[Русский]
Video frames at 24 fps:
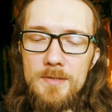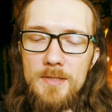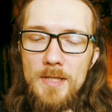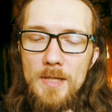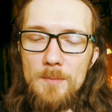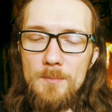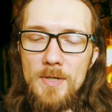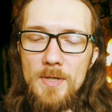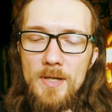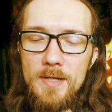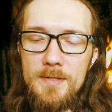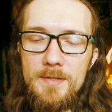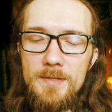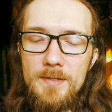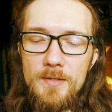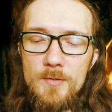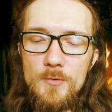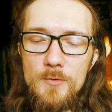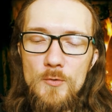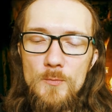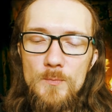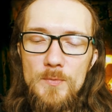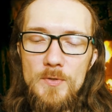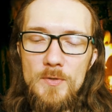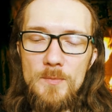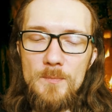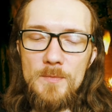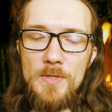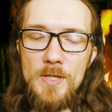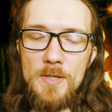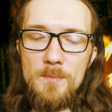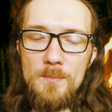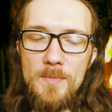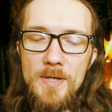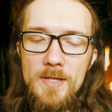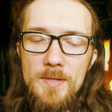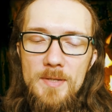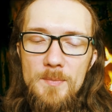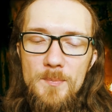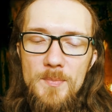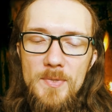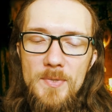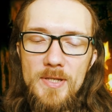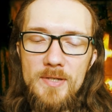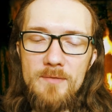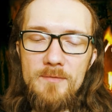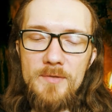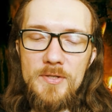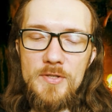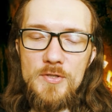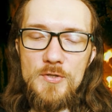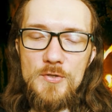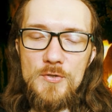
Там Арнир купил мне мои первые